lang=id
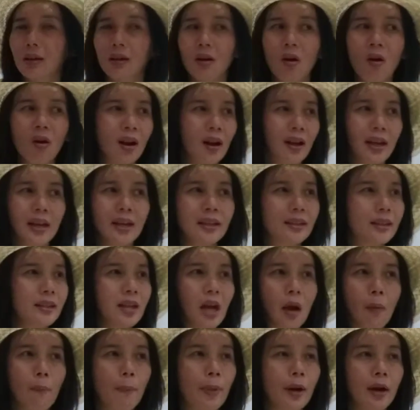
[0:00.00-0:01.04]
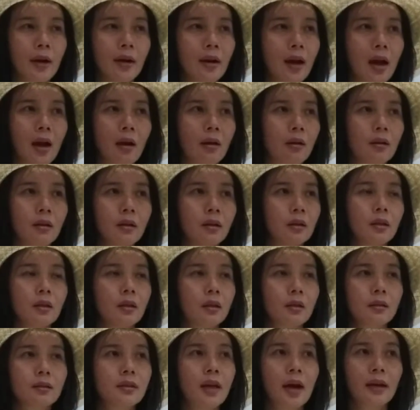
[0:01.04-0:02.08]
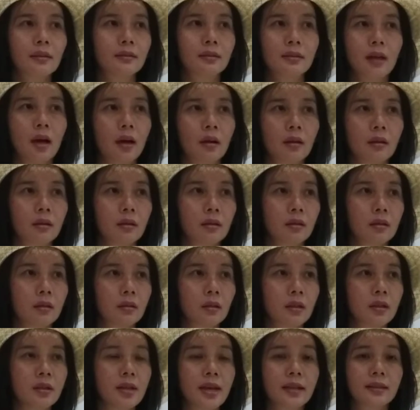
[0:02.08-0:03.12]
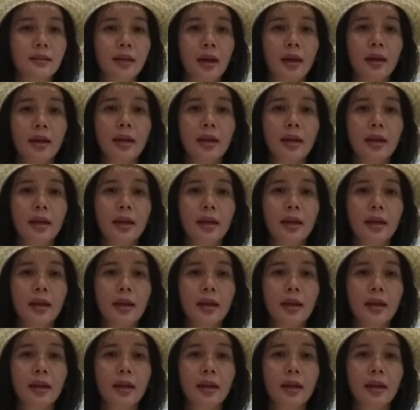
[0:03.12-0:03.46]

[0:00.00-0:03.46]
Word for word: Orang ini tidak pernah datang ke desa